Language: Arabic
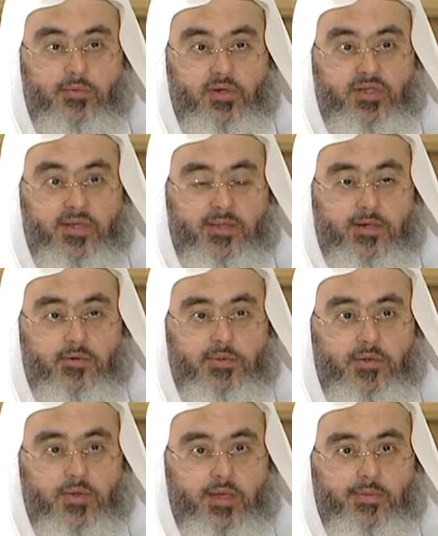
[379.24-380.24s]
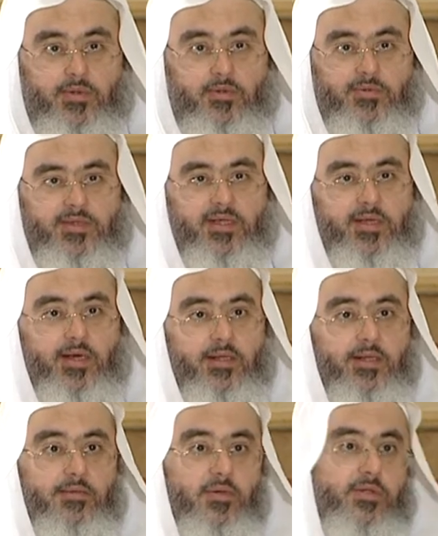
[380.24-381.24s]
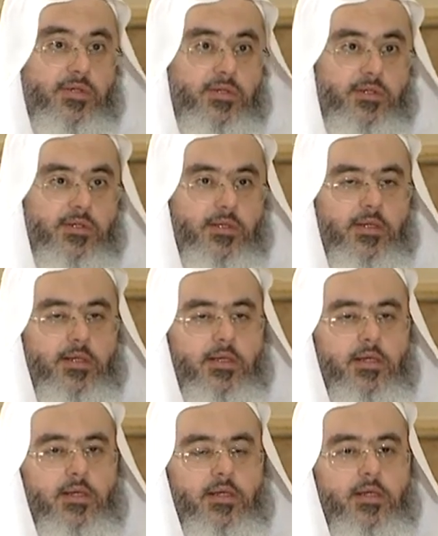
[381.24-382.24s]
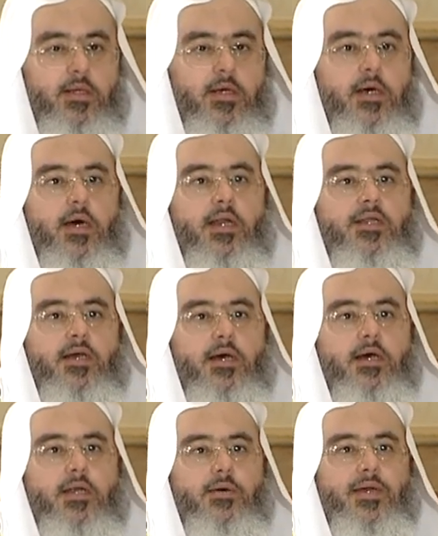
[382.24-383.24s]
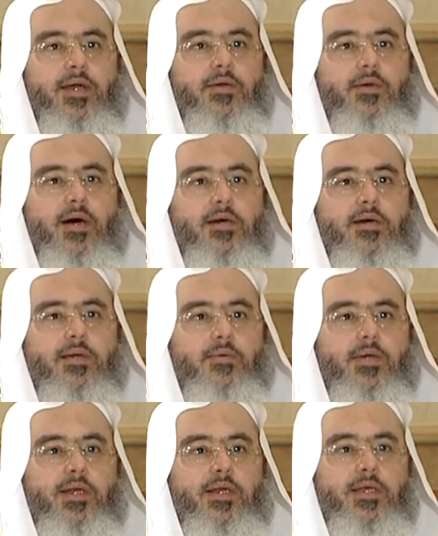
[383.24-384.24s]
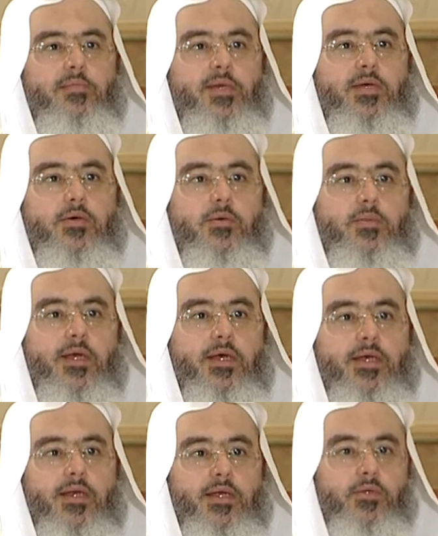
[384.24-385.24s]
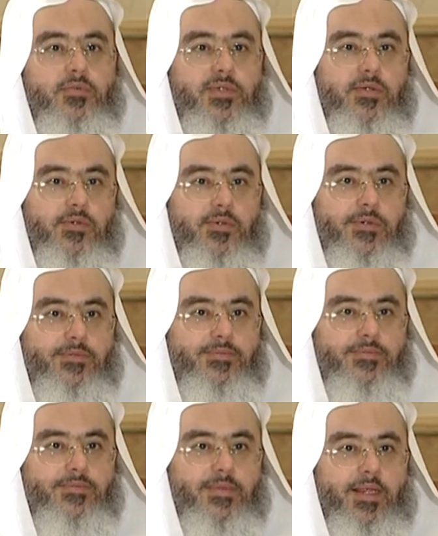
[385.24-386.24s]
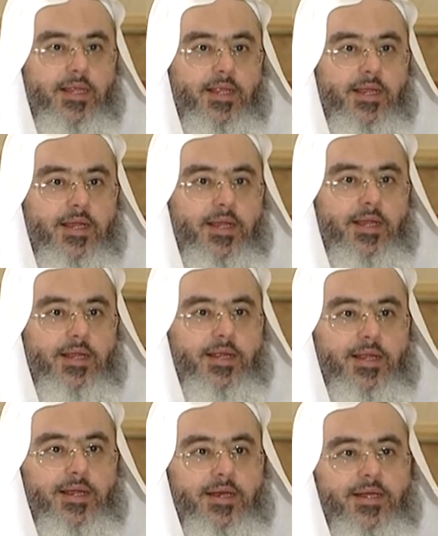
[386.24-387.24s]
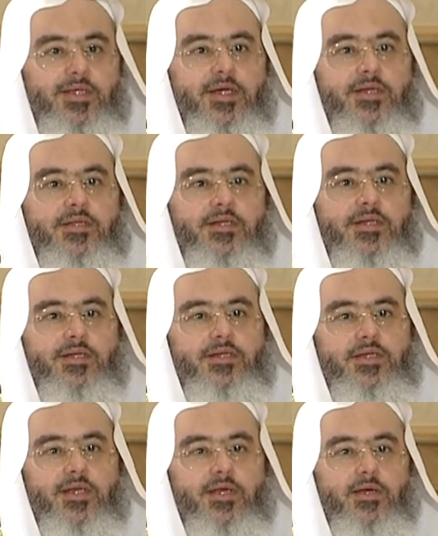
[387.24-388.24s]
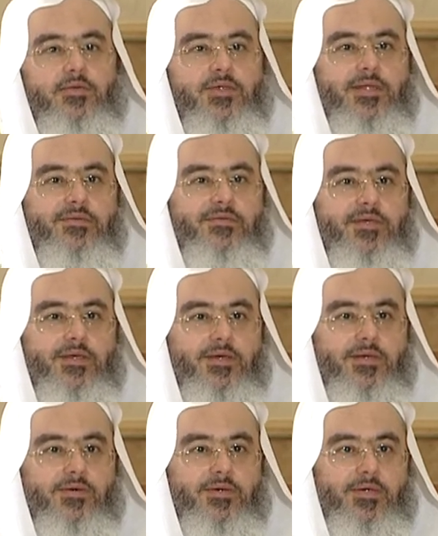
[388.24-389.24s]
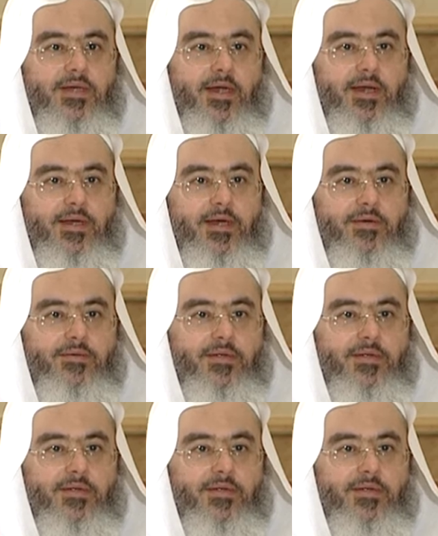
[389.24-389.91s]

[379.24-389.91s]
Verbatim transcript: المحتضر وما يكابده من سكرات الموت قال تعالى ونحن أقرب إليه منكم ولكن لا تبصرون نعم. نشرت جريدة الشرق الأوسط في يعني